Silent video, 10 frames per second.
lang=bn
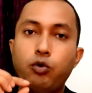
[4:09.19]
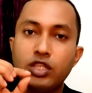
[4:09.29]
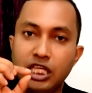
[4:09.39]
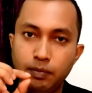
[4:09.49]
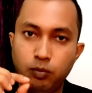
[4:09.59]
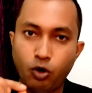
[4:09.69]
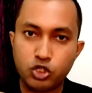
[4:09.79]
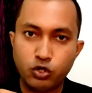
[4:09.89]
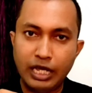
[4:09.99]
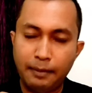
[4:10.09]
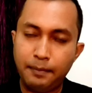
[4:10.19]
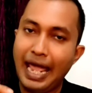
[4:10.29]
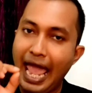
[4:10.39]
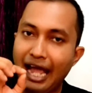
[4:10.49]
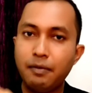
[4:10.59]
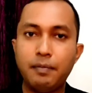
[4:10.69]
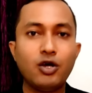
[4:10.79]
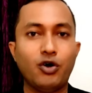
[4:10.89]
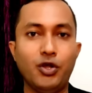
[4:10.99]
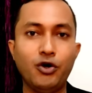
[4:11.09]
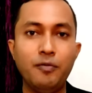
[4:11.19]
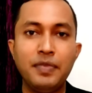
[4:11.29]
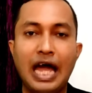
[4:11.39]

প্রতি বছরে আপনি একবার হলেও